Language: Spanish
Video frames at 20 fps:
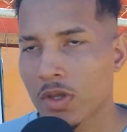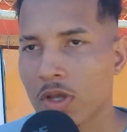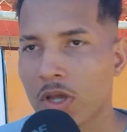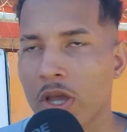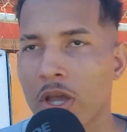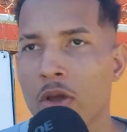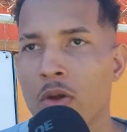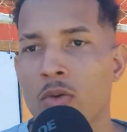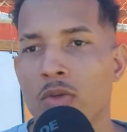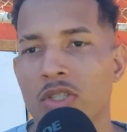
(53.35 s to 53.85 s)

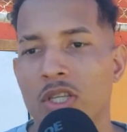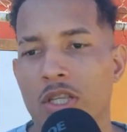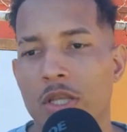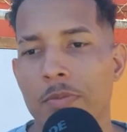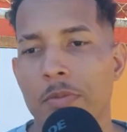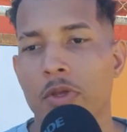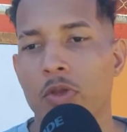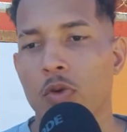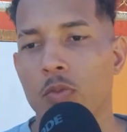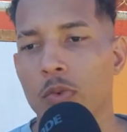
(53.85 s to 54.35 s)
Eh, un
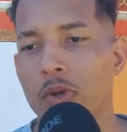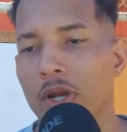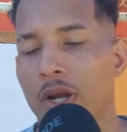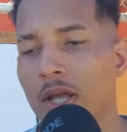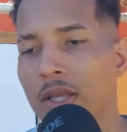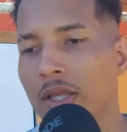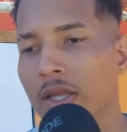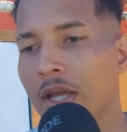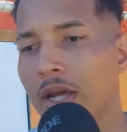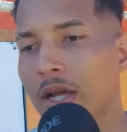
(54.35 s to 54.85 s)
sentimiento muy
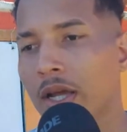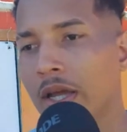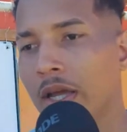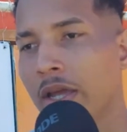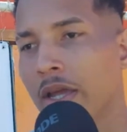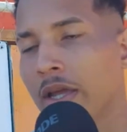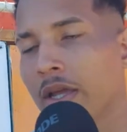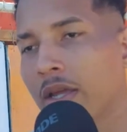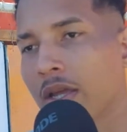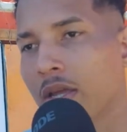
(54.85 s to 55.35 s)
grande ya
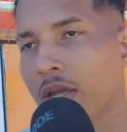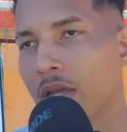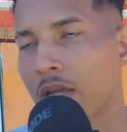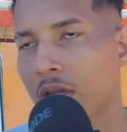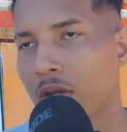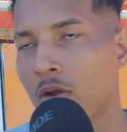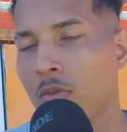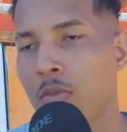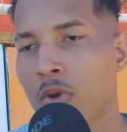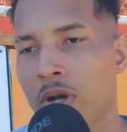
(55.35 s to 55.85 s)
que,
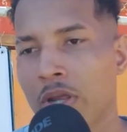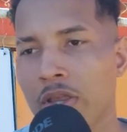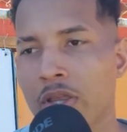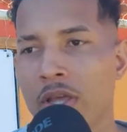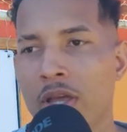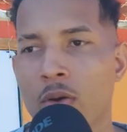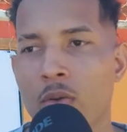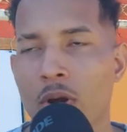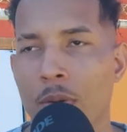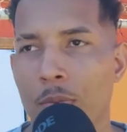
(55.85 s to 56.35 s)
como le
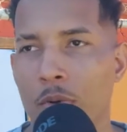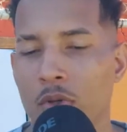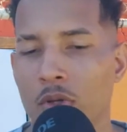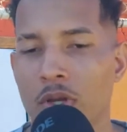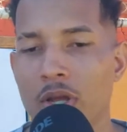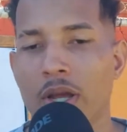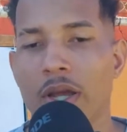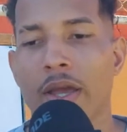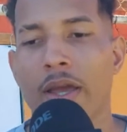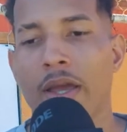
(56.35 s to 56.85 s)
dije, es una
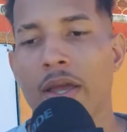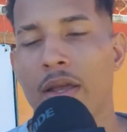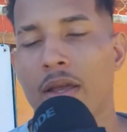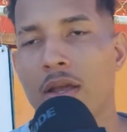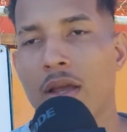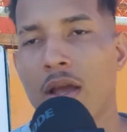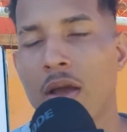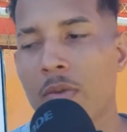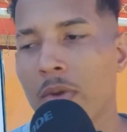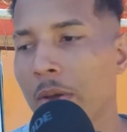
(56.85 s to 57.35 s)
oportunidad que
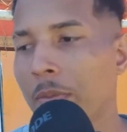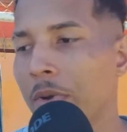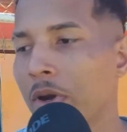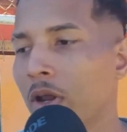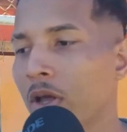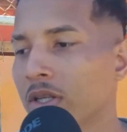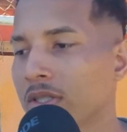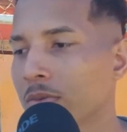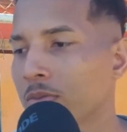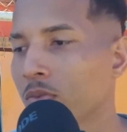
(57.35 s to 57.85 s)
había
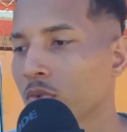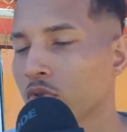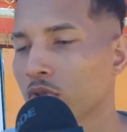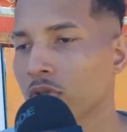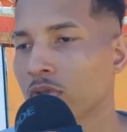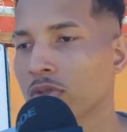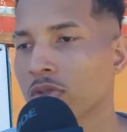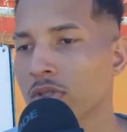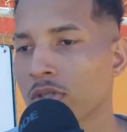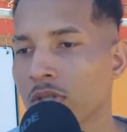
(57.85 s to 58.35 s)
esperado hace
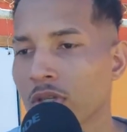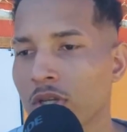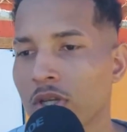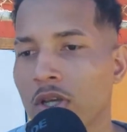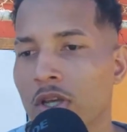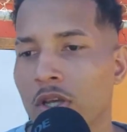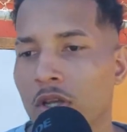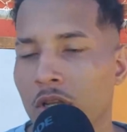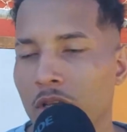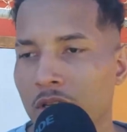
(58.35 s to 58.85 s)
mucho
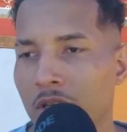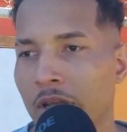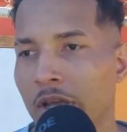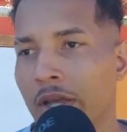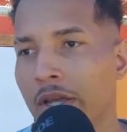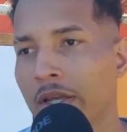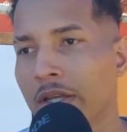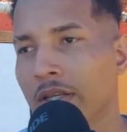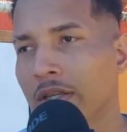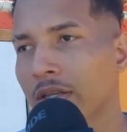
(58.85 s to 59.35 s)

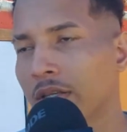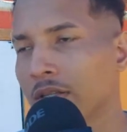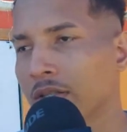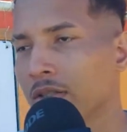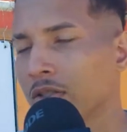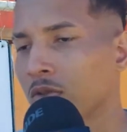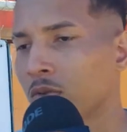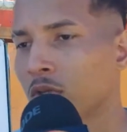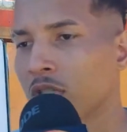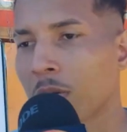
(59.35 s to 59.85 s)
eh,
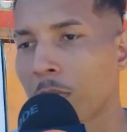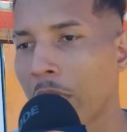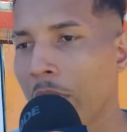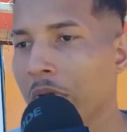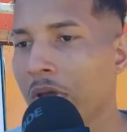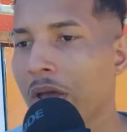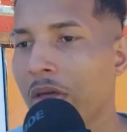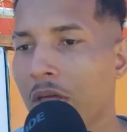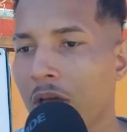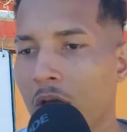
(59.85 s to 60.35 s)
no se me
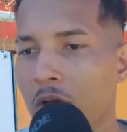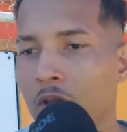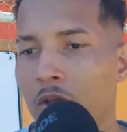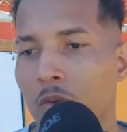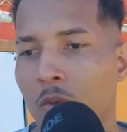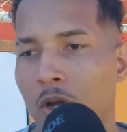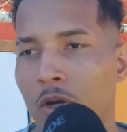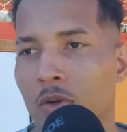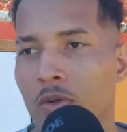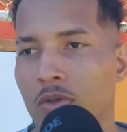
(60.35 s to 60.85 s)
había dado
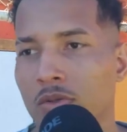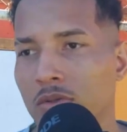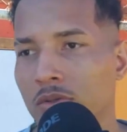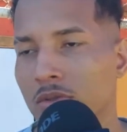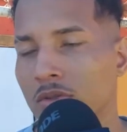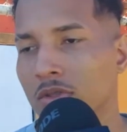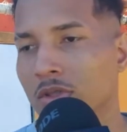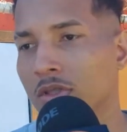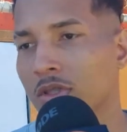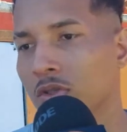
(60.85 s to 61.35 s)
y bueno,
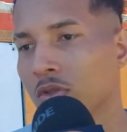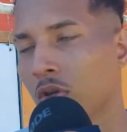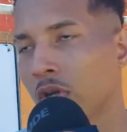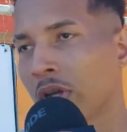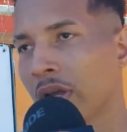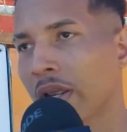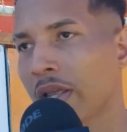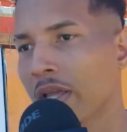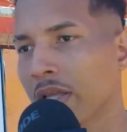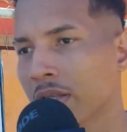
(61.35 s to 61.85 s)

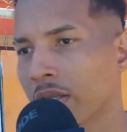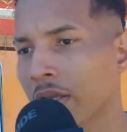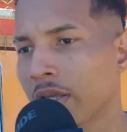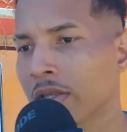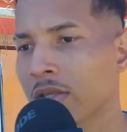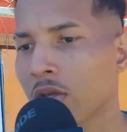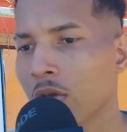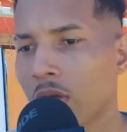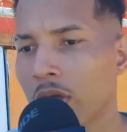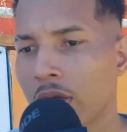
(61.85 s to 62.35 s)
soy creyente
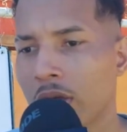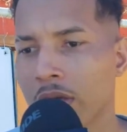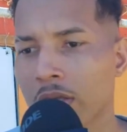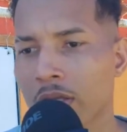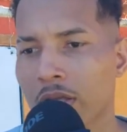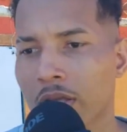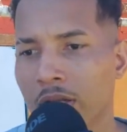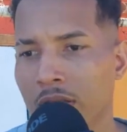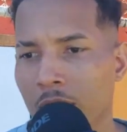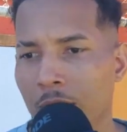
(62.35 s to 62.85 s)
en Dios de
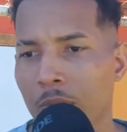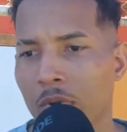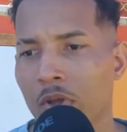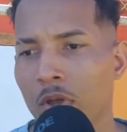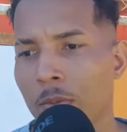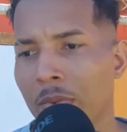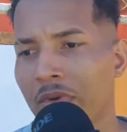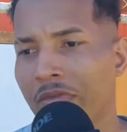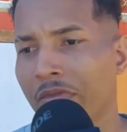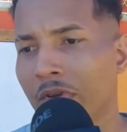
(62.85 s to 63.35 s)
que el tiempo de
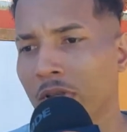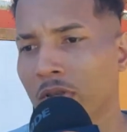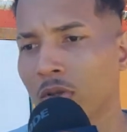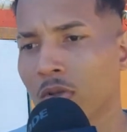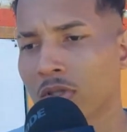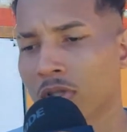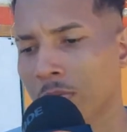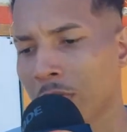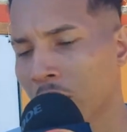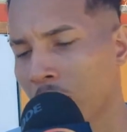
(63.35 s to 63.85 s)
Dios es
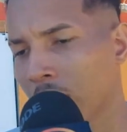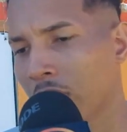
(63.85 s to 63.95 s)
perfecto, se me dio en